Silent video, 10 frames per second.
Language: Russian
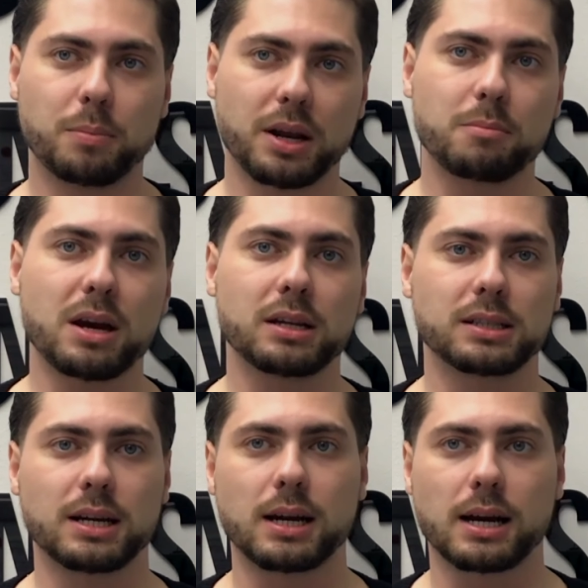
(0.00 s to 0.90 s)

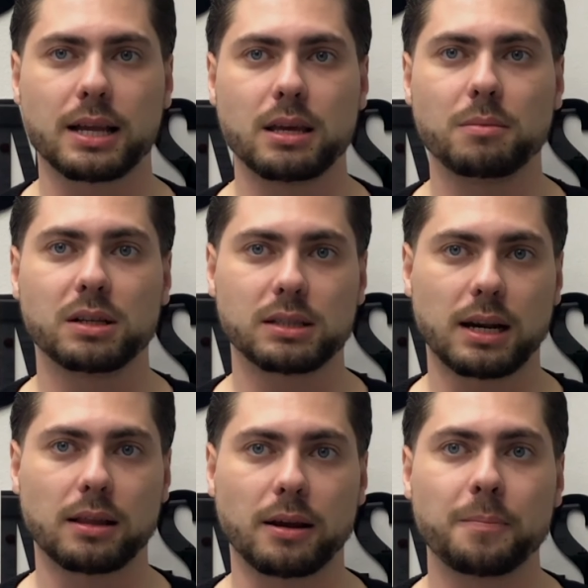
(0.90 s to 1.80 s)
парикмахерских академий
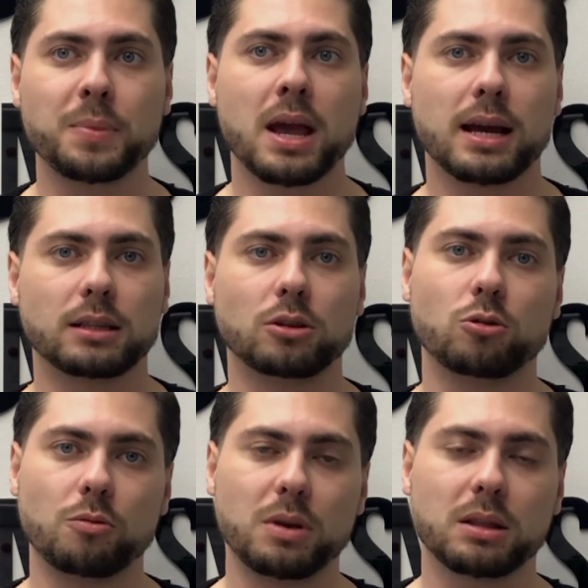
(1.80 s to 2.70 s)
страны. Этот
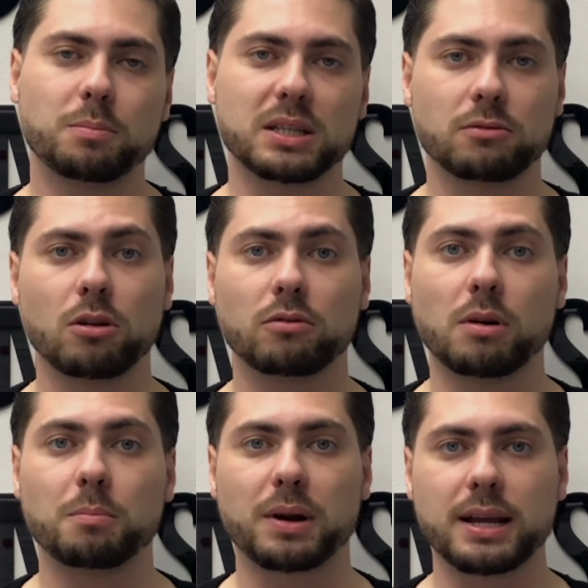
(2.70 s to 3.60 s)
документ позволит
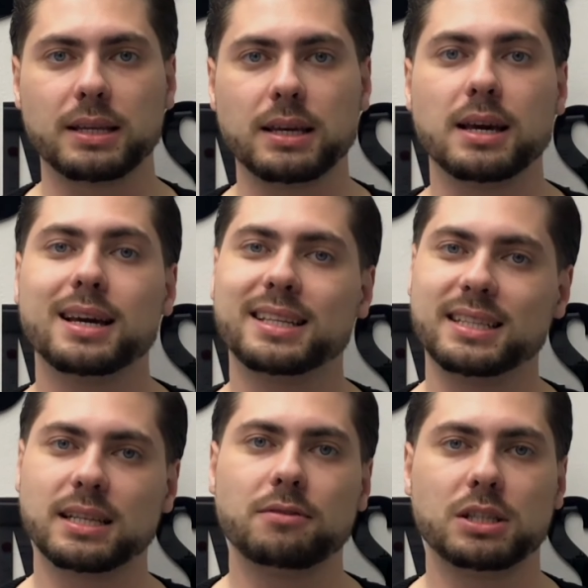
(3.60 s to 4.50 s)
вам пройти
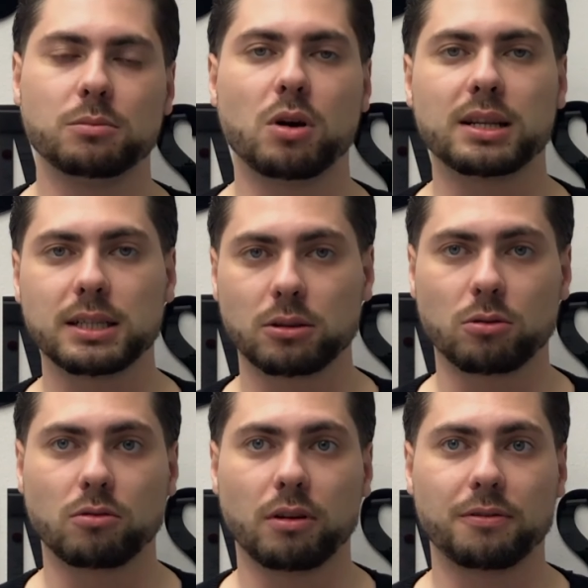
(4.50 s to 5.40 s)
независимую
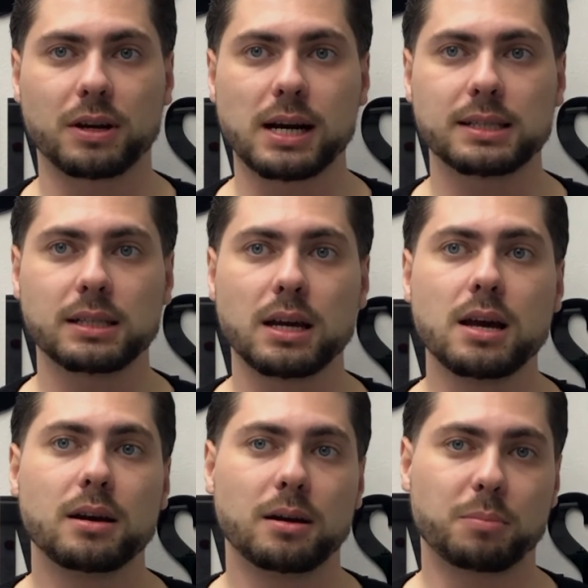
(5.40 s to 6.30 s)
оценку квалификации,
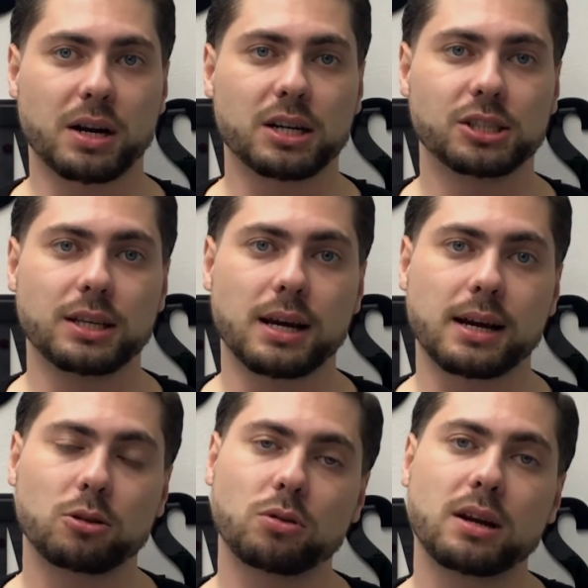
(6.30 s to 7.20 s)
прохождение
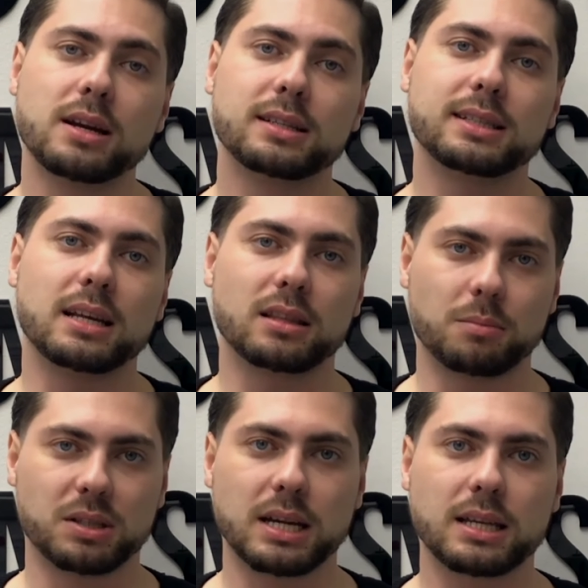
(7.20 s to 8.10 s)
которой станет
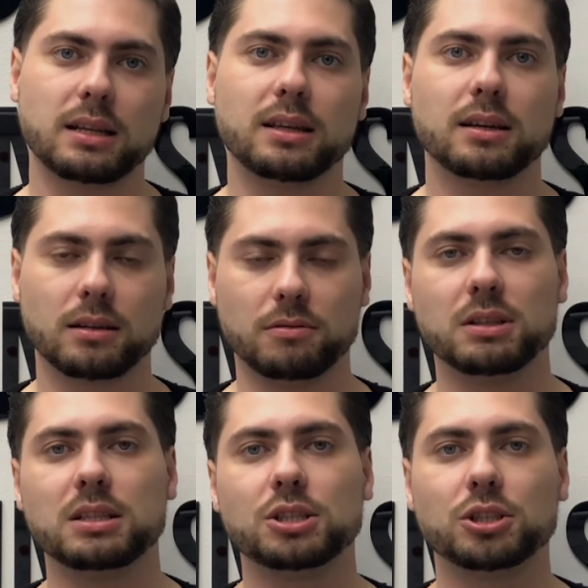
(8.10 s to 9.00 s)
обязательной к
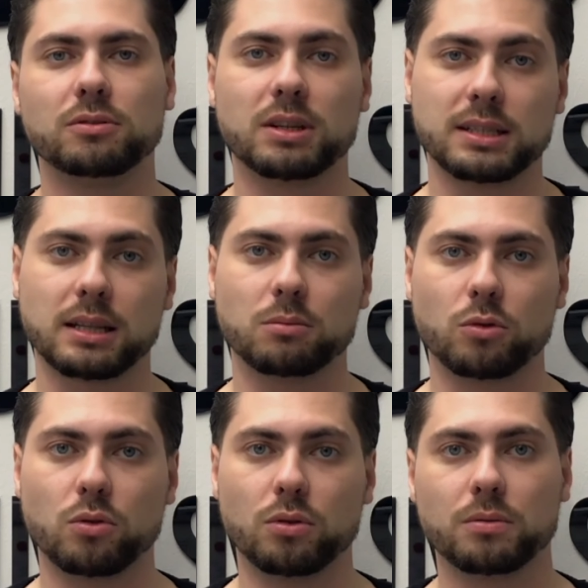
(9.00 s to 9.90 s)
2020
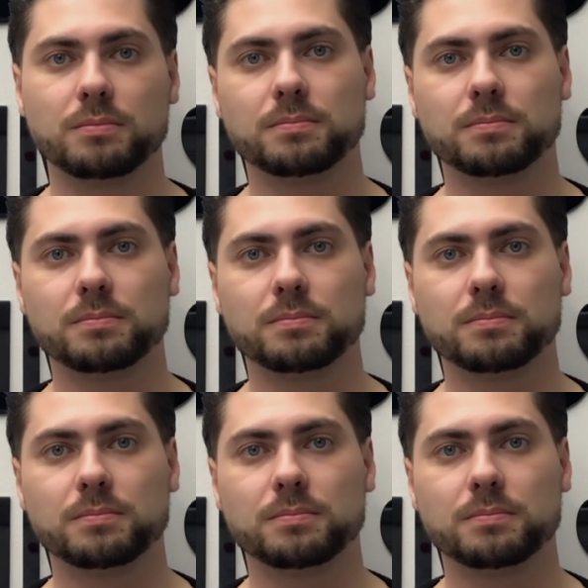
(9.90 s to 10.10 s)
году.